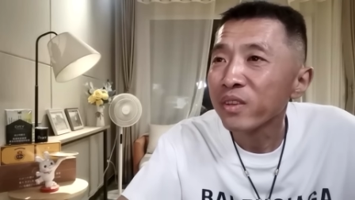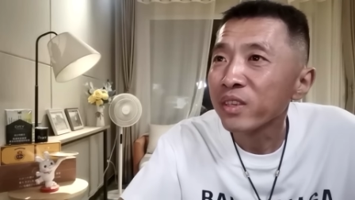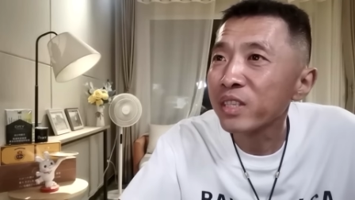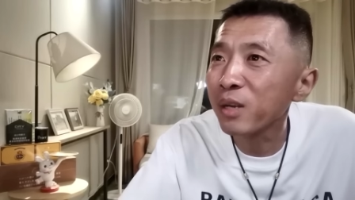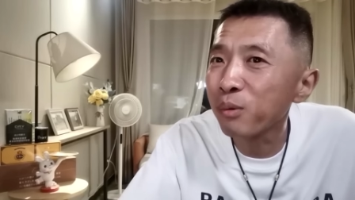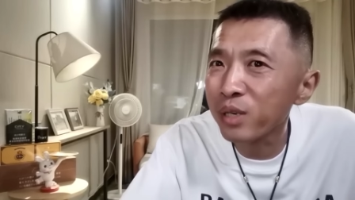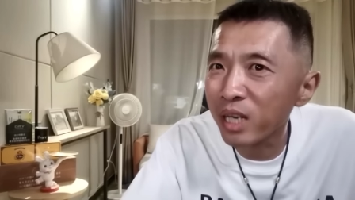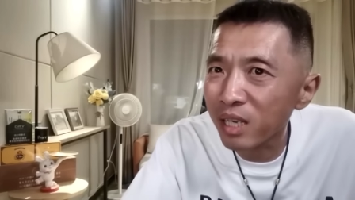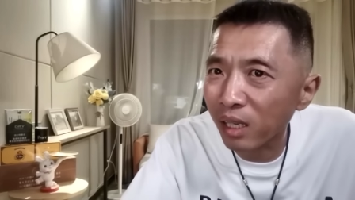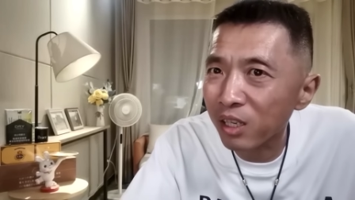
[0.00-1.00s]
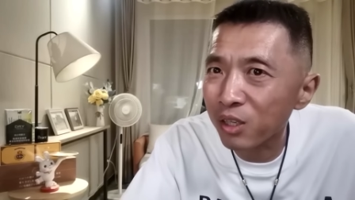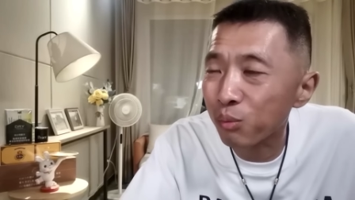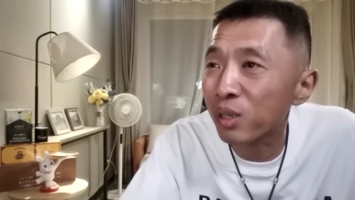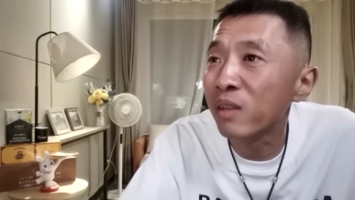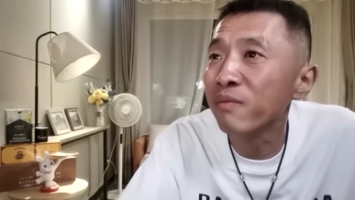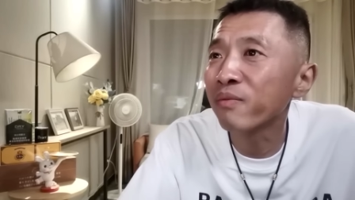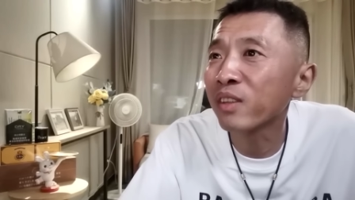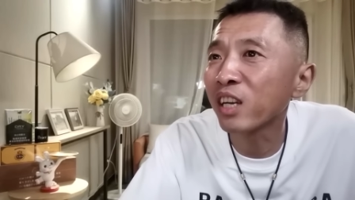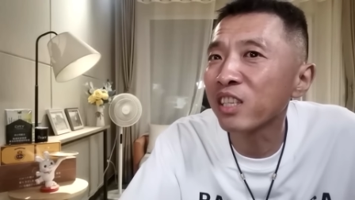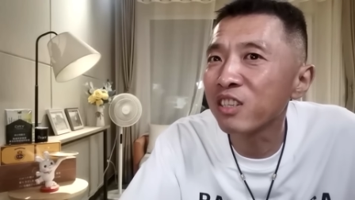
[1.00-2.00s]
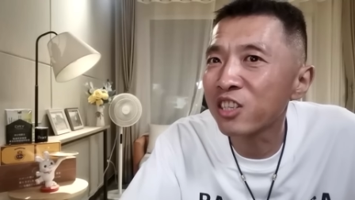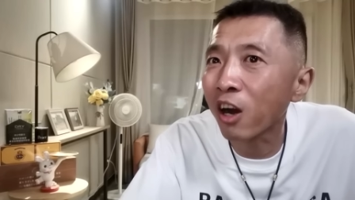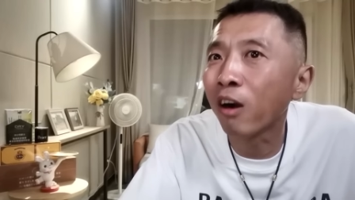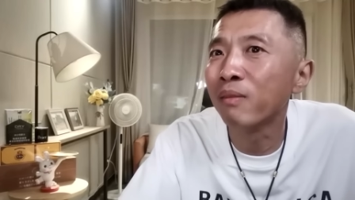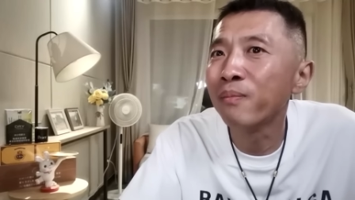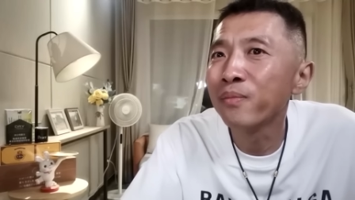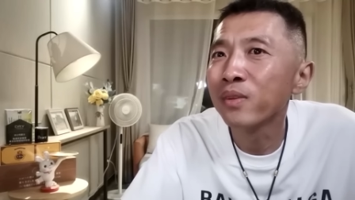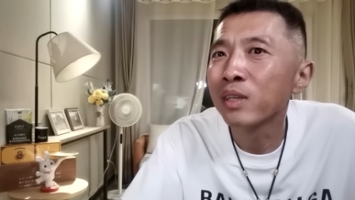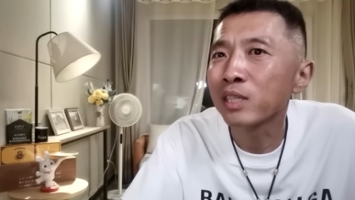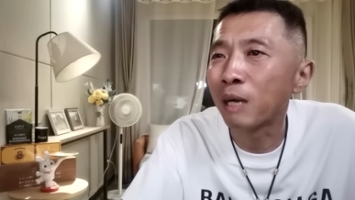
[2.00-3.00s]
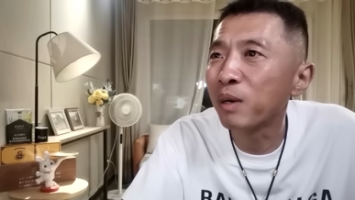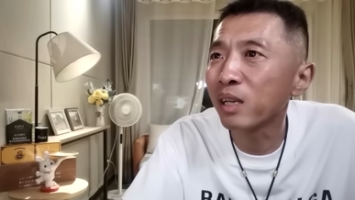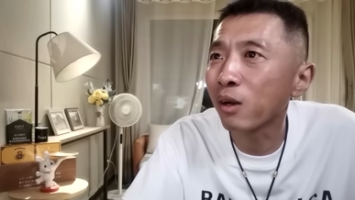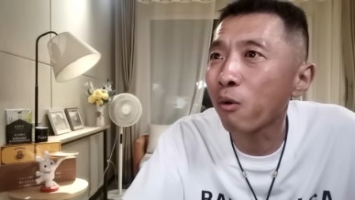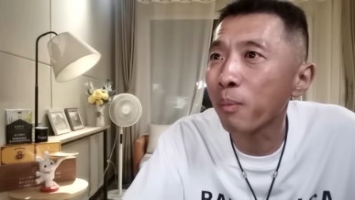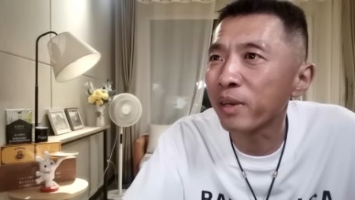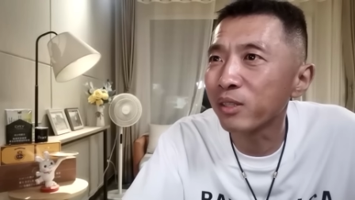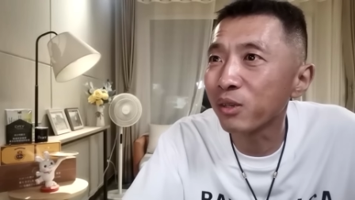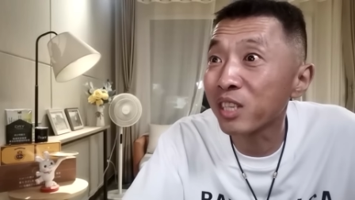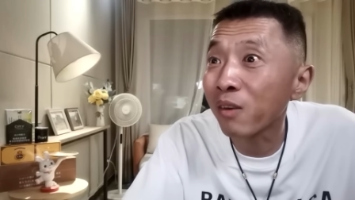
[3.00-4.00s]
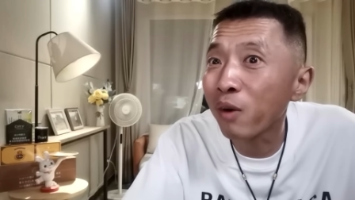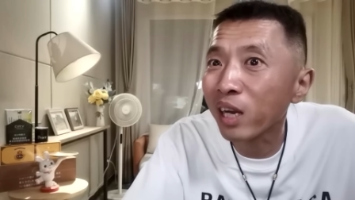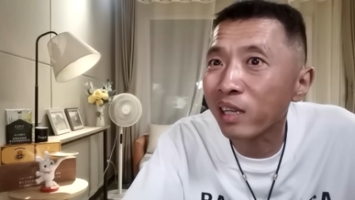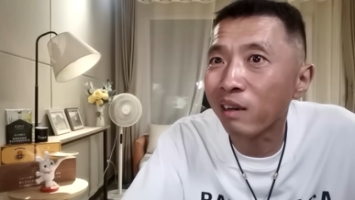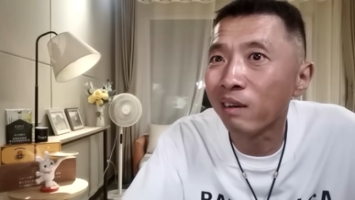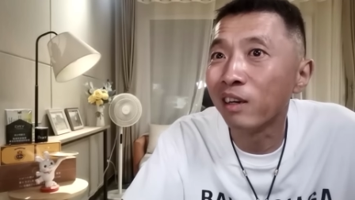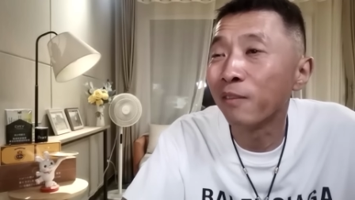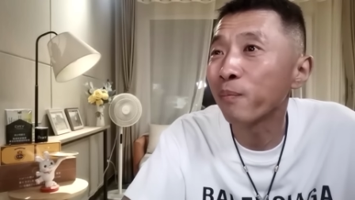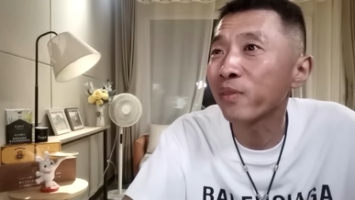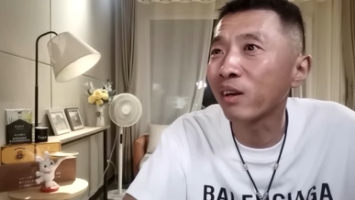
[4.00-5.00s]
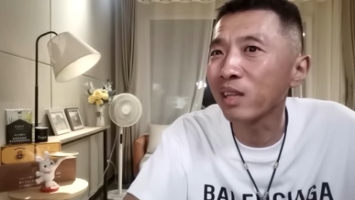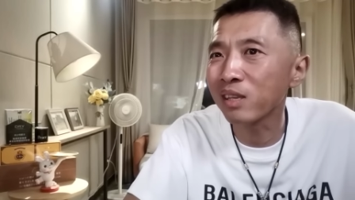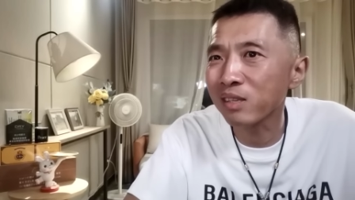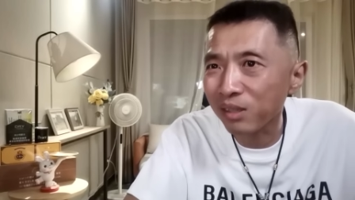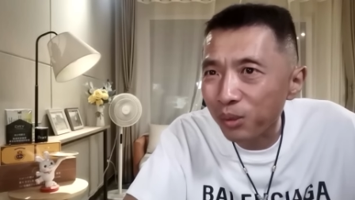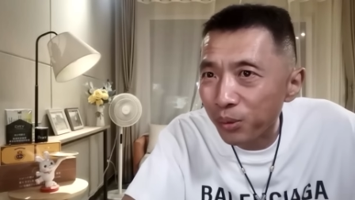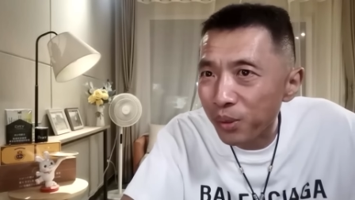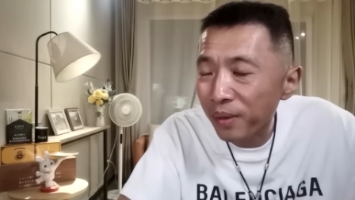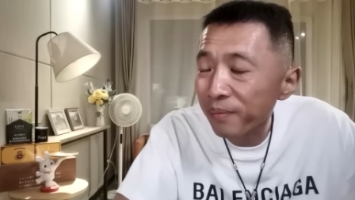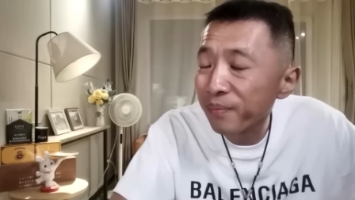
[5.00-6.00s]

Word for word: 这户人家的主人他姓张，咱们给他化名叫张万里啊。当年四十九岁，